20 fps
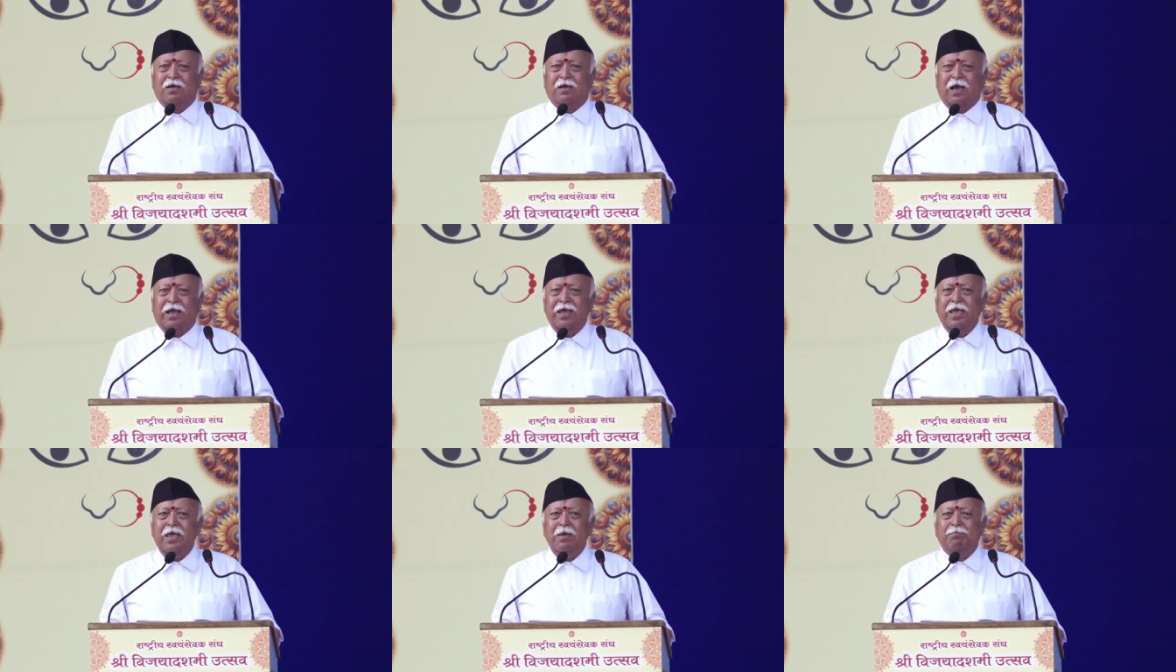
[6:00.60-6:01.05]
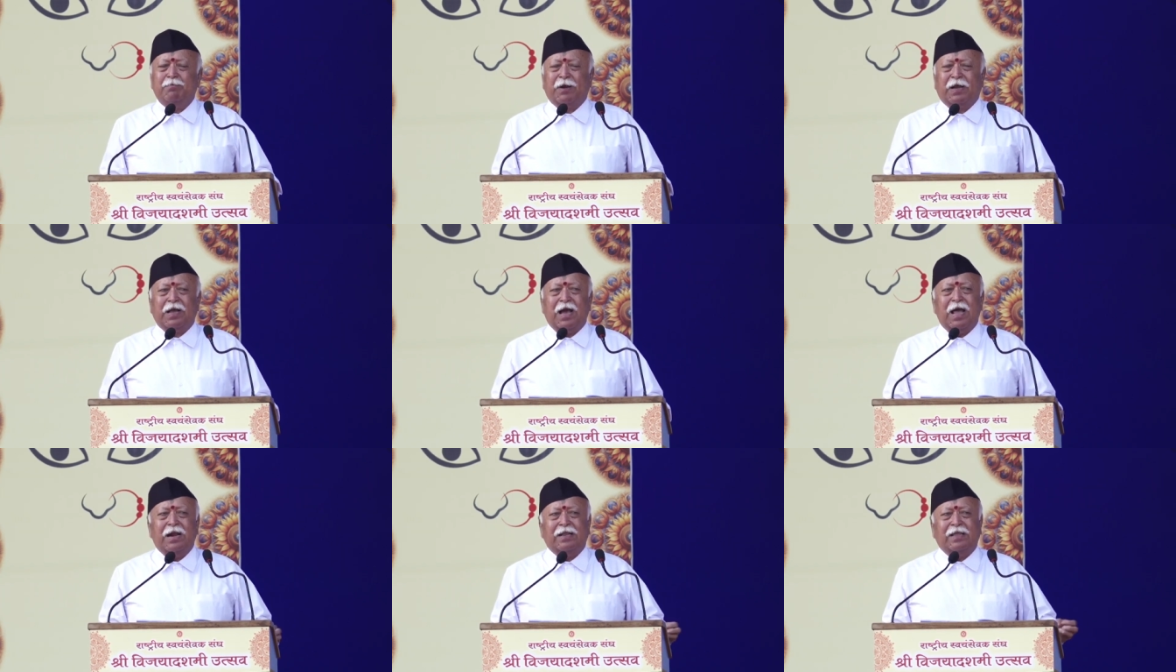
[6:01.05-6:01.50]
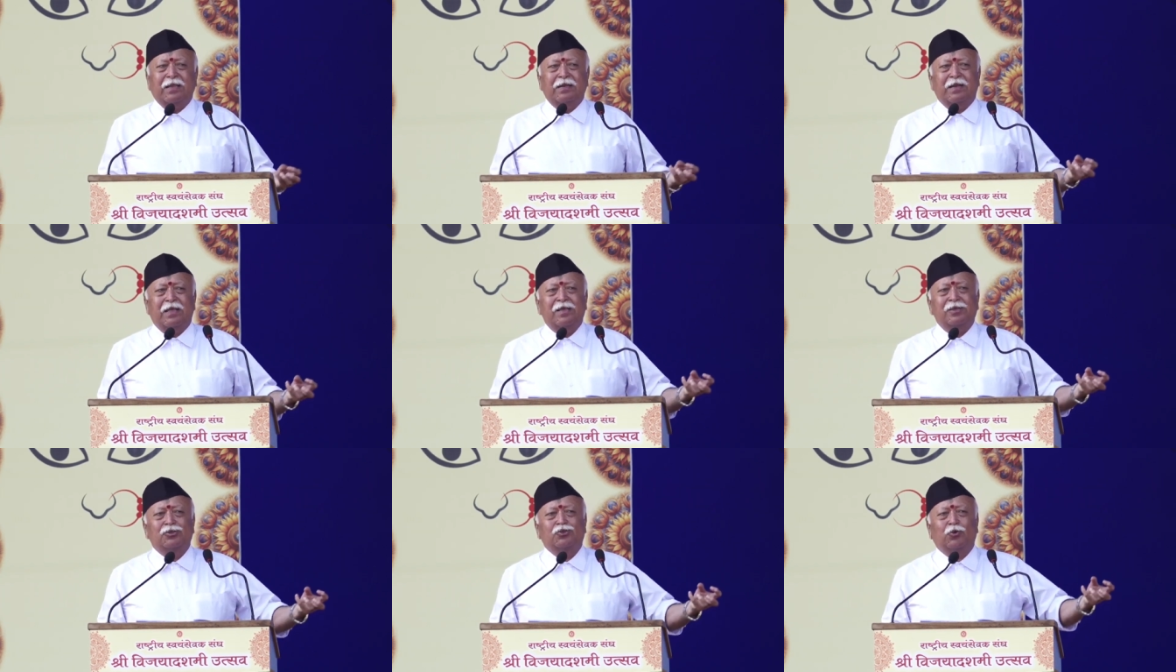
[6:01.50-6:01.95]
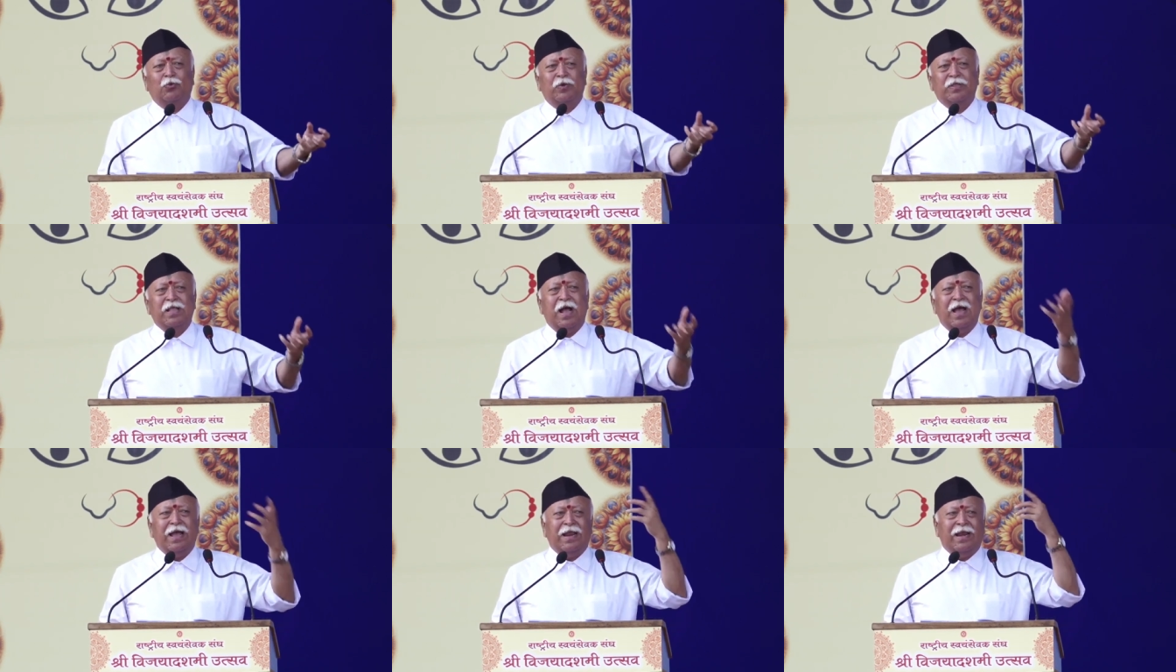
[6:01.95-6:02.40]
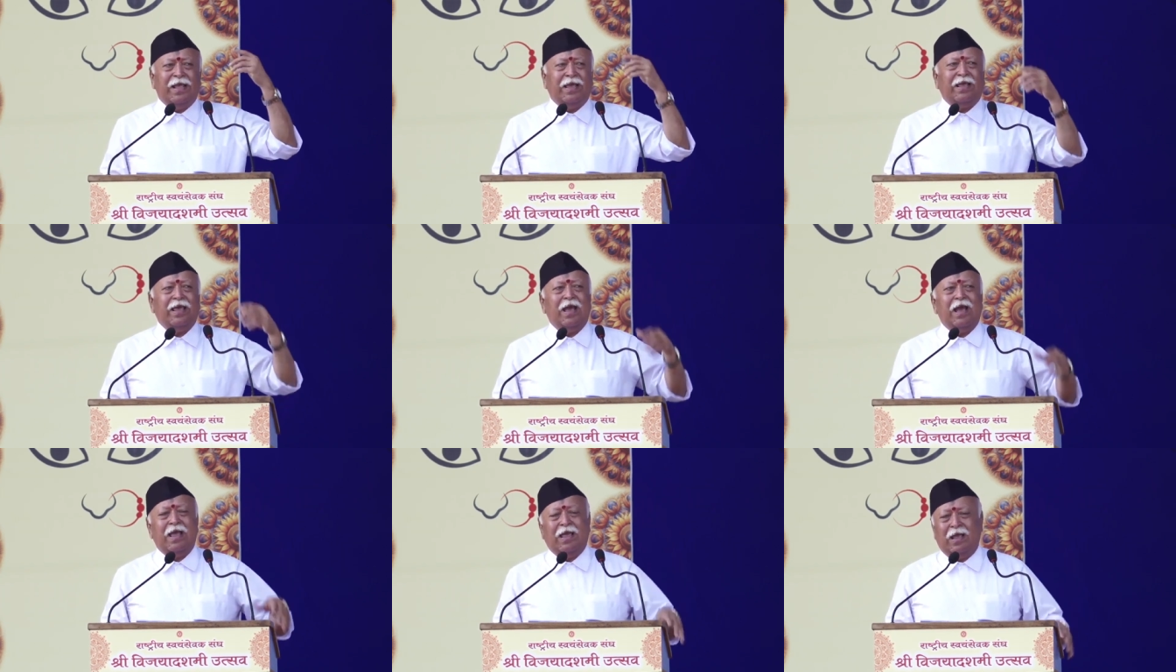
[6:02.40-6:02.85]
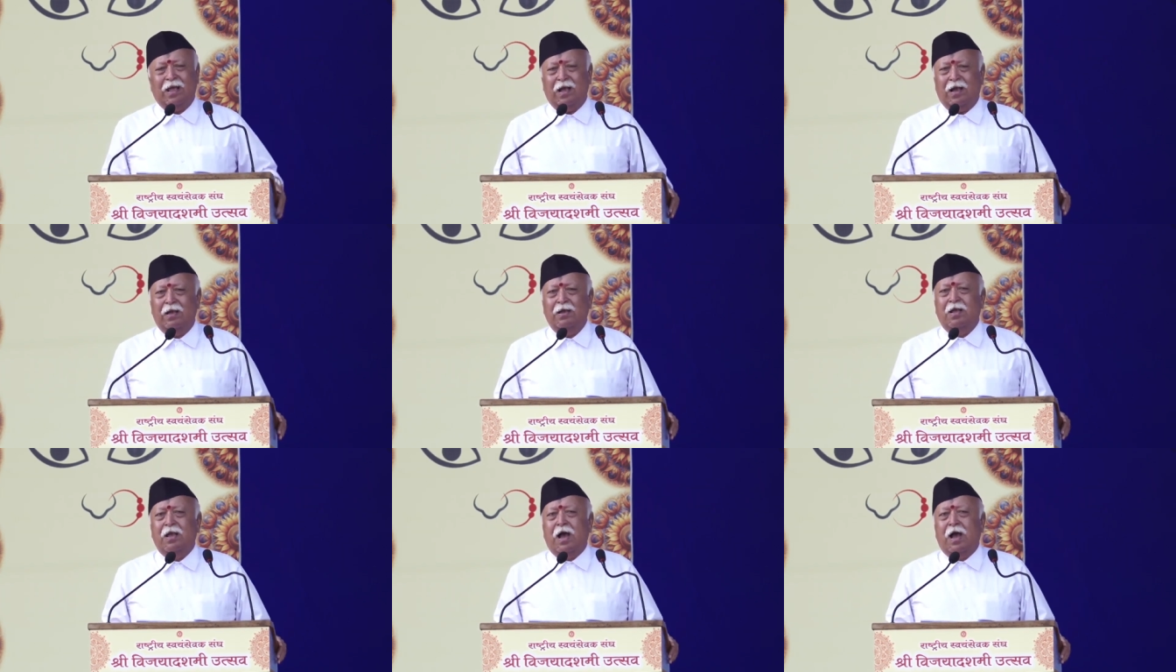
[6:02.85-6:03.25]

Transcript: कई प्रकार की नई सुविधाएं लेके आएगा